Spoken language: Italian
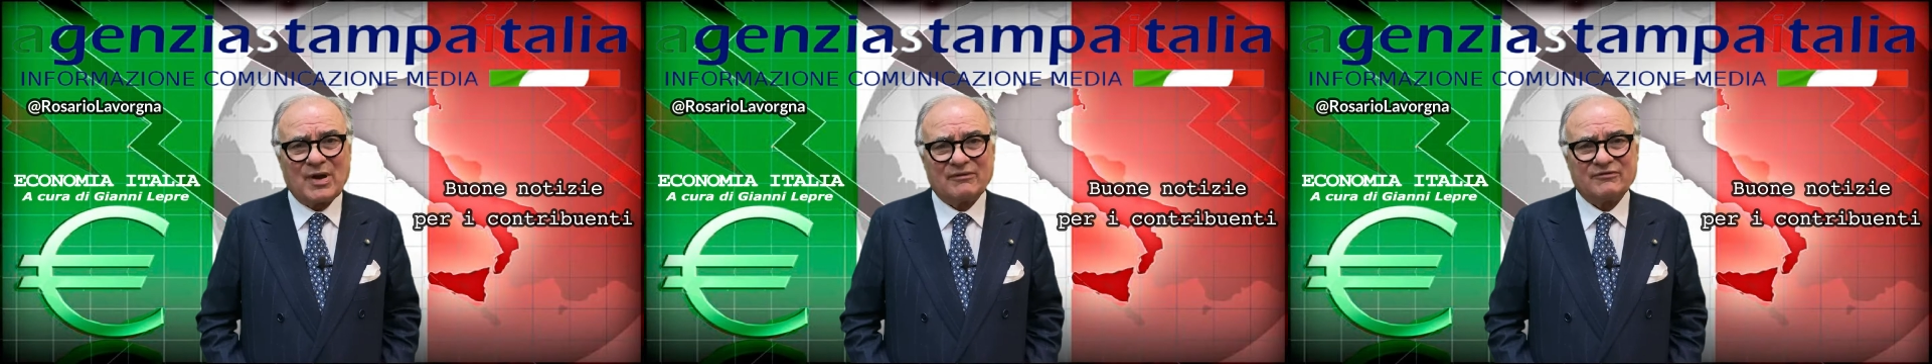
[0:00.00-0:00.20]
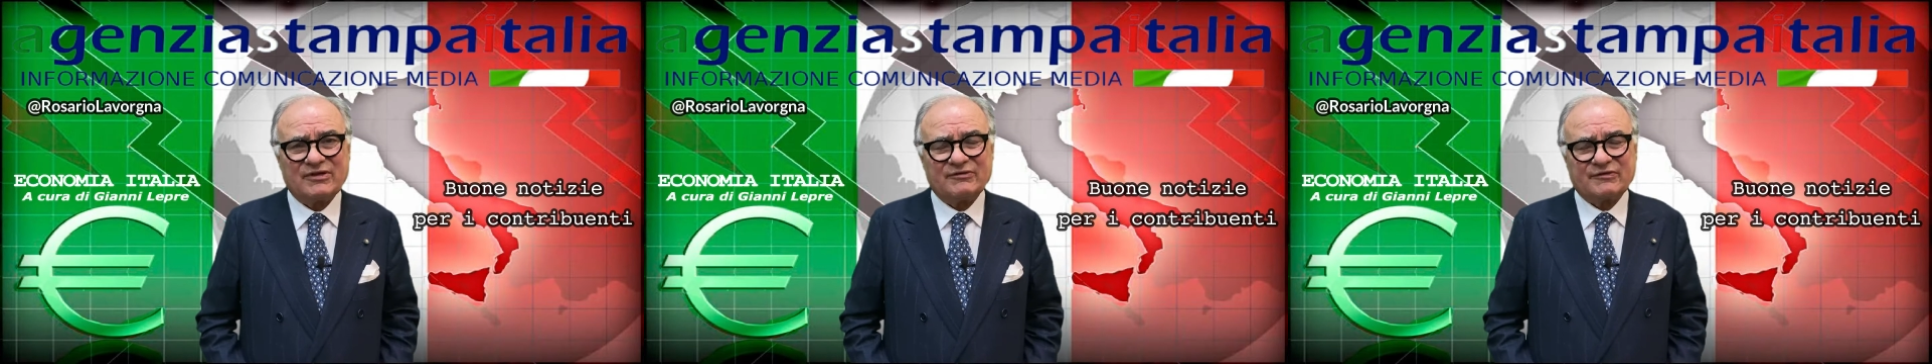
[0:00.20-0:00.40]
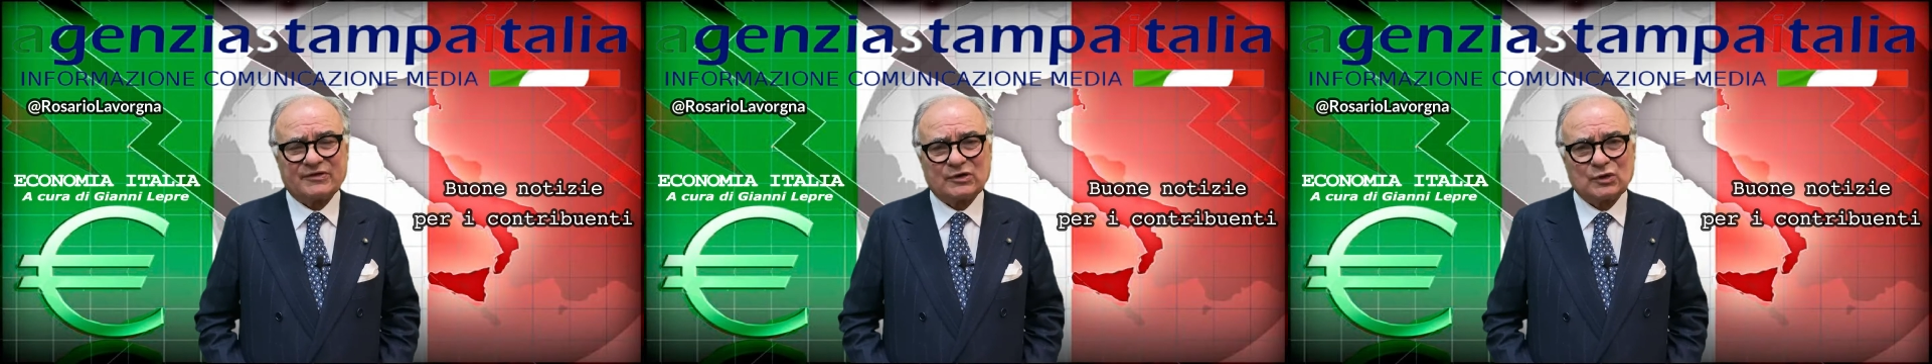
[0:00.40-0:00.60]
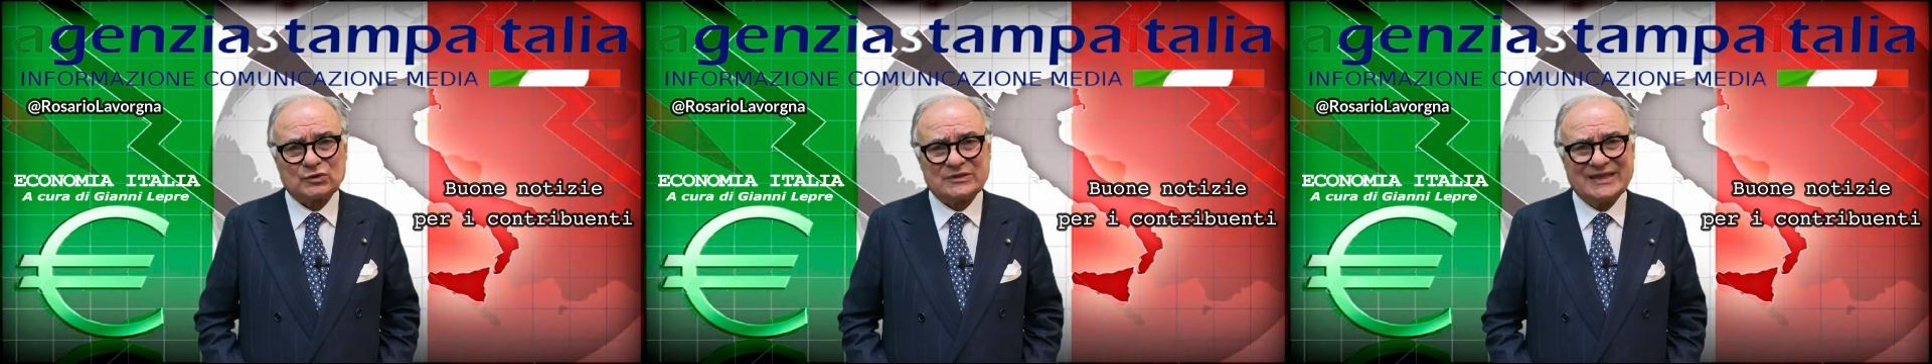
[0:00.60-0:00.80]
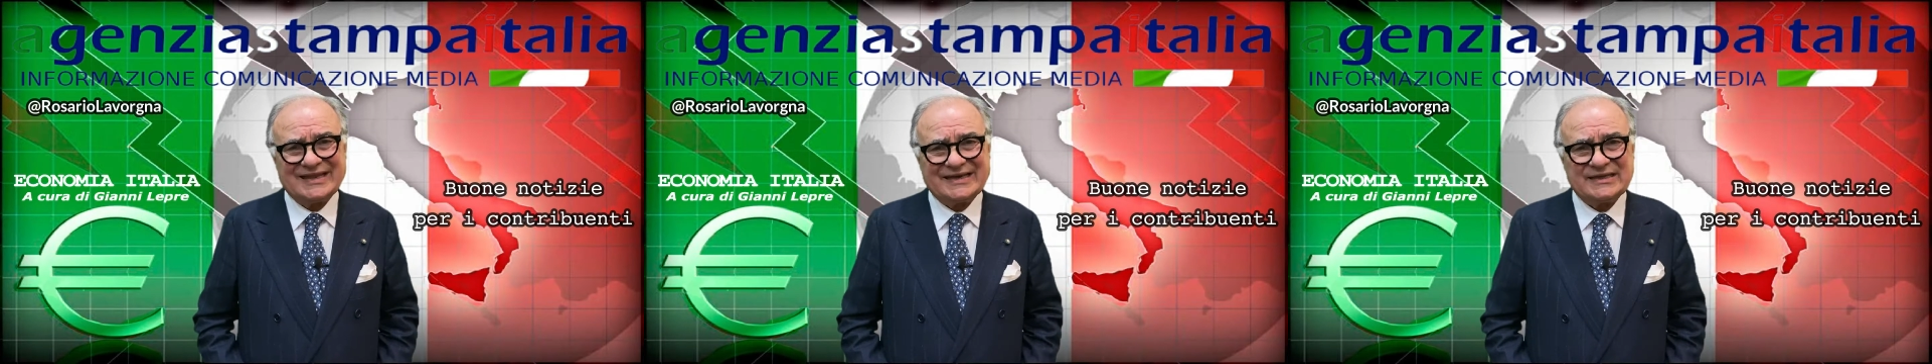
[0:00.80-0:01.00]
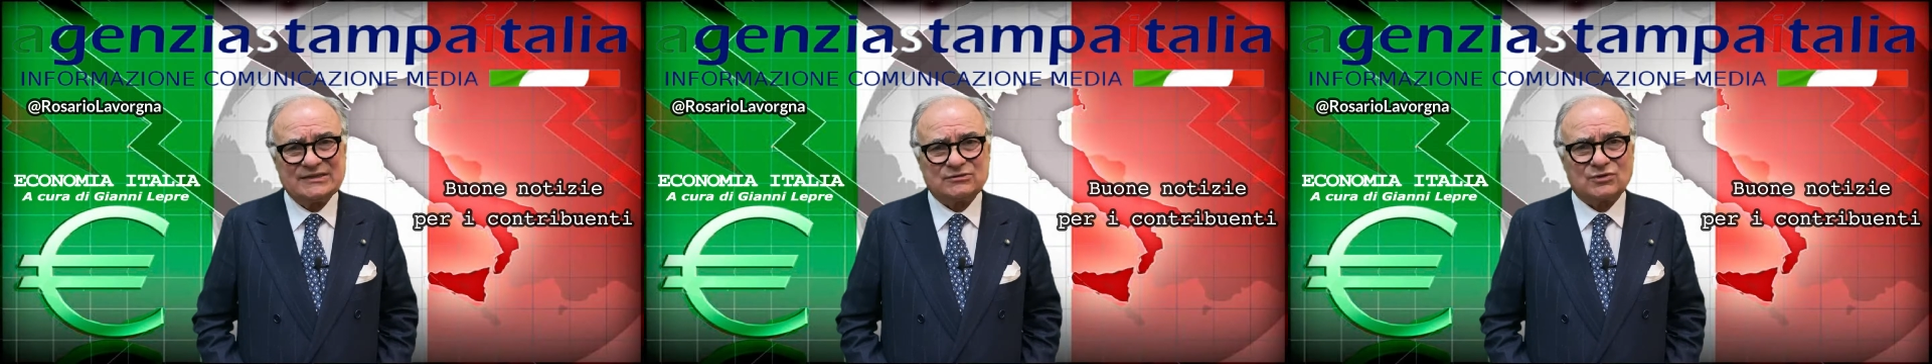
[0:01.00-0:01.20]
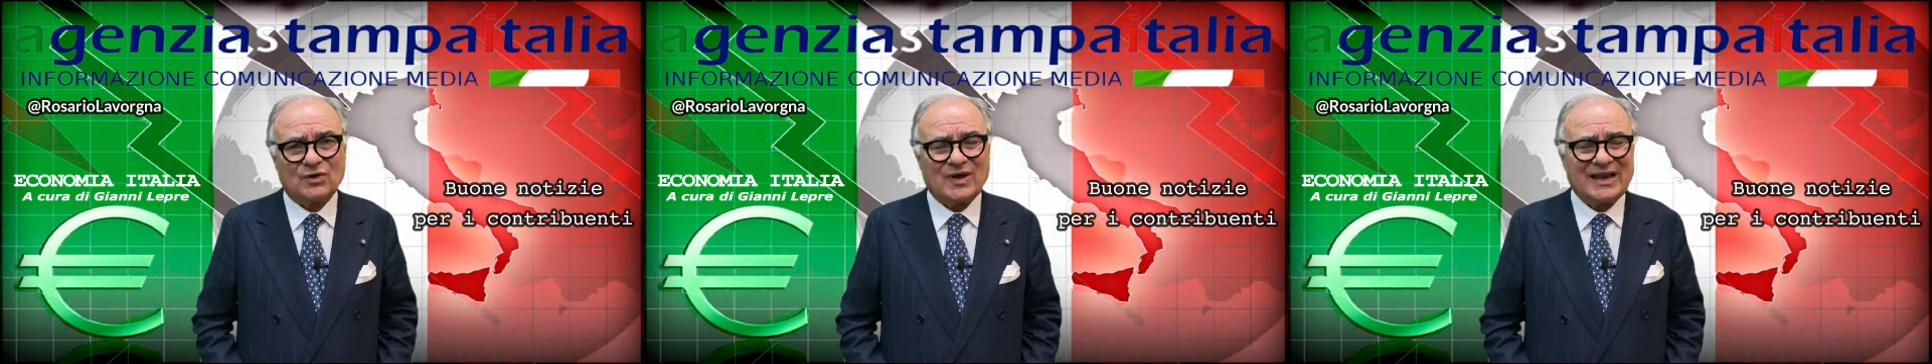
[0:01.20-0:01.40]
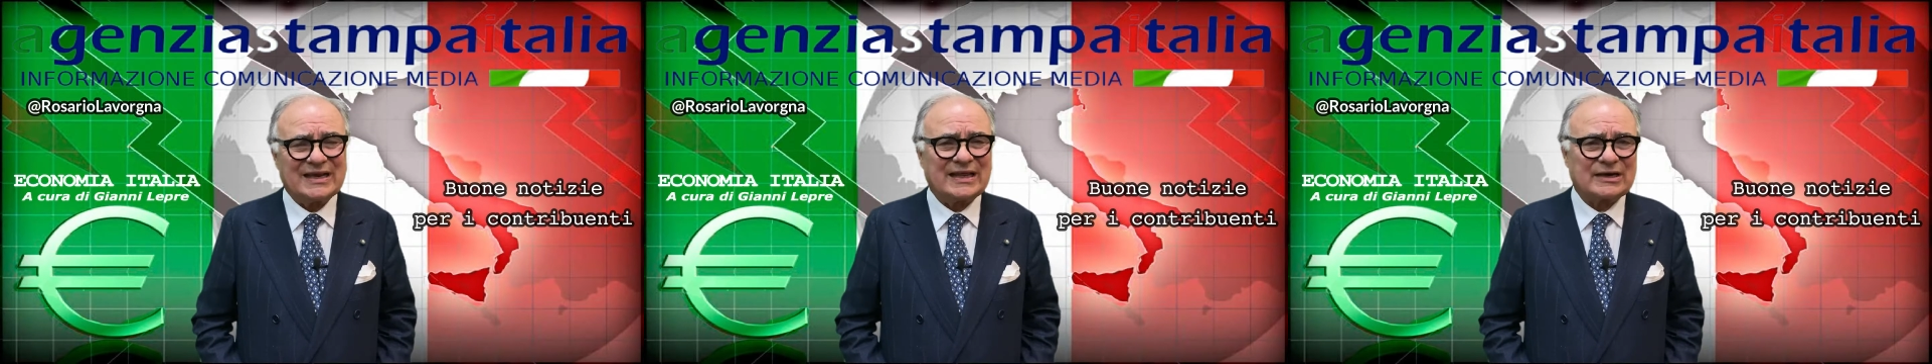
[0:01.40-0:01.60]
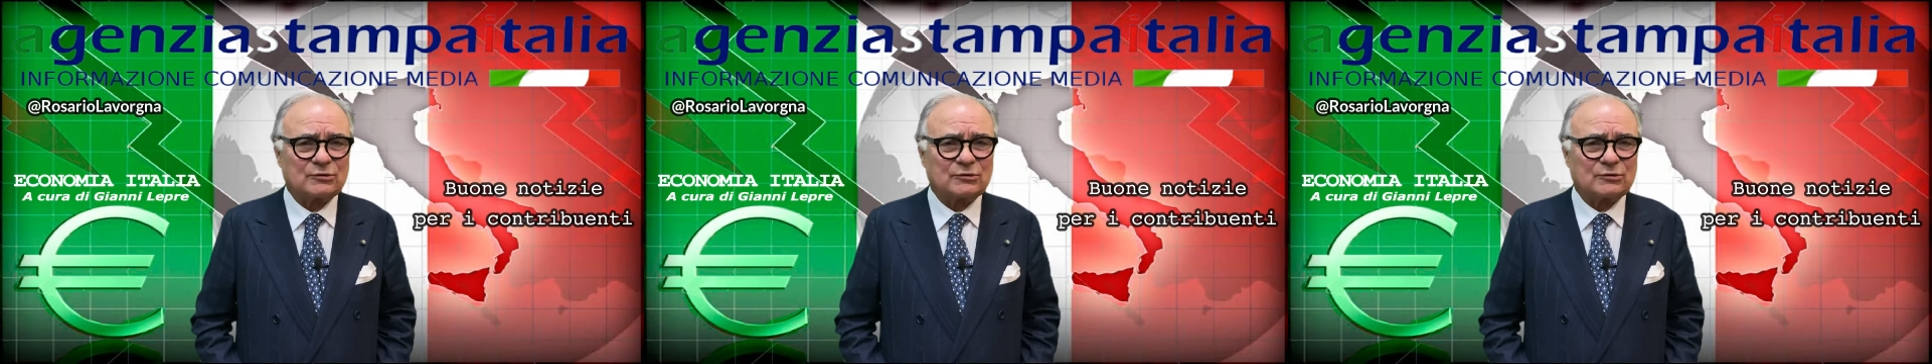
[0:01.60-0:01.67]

avevano aderito alla